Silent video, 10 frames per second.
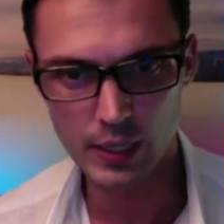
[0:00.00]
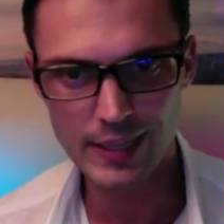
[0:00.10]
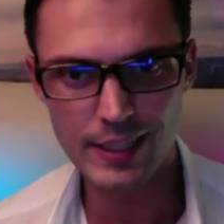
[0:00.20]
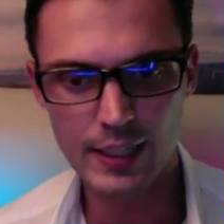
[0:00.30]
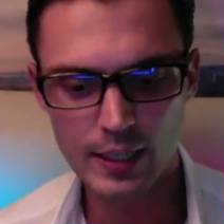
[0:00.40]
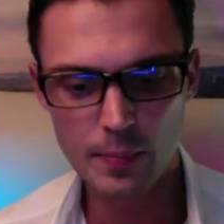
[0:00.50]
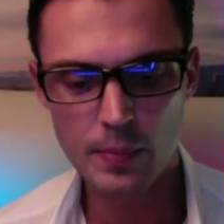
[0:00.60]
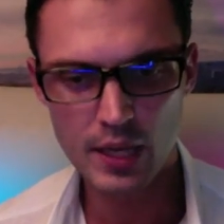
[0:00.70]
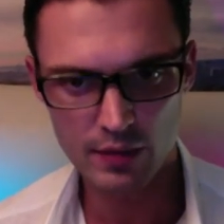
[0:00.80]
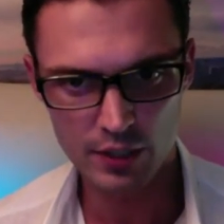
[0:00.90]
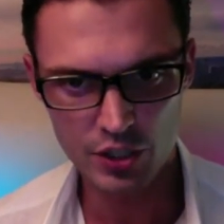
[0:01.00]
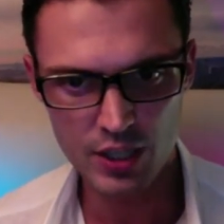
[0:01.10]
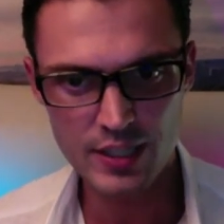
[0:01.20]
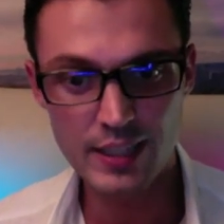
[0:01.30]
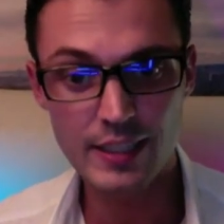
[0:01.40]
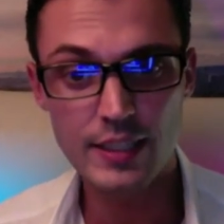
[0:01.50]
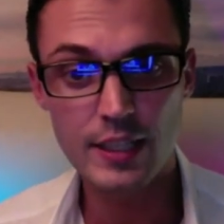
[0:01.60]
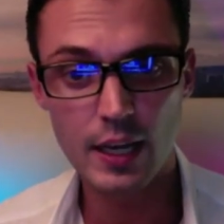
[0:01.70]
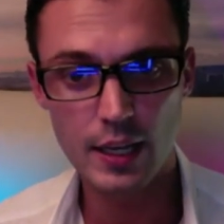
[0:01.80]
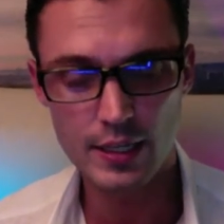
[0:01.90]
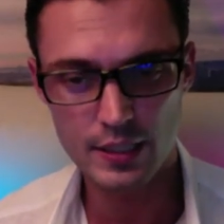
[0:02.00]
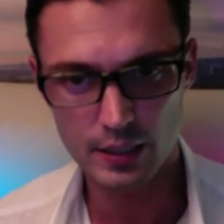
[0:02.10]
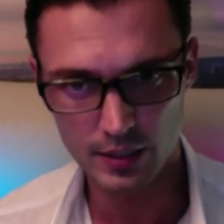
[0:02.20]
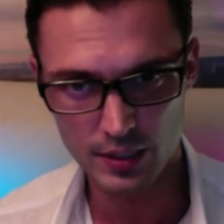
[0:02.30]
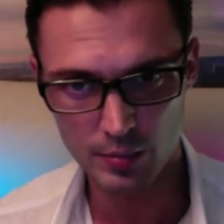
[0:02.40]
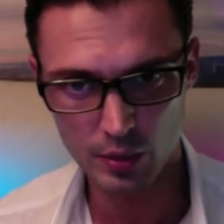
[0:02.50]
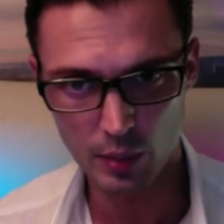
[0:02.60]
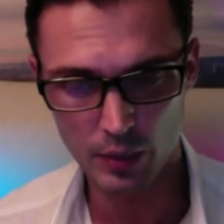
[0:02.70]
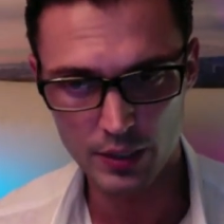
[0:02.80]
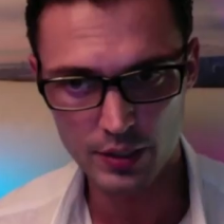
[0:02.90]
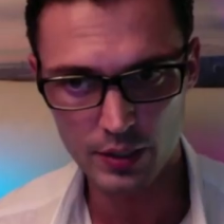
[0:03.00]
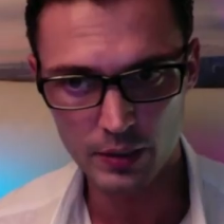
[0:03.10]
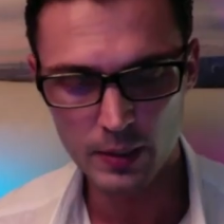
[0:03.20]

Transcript: Это первая часть, это телесная симптоматика.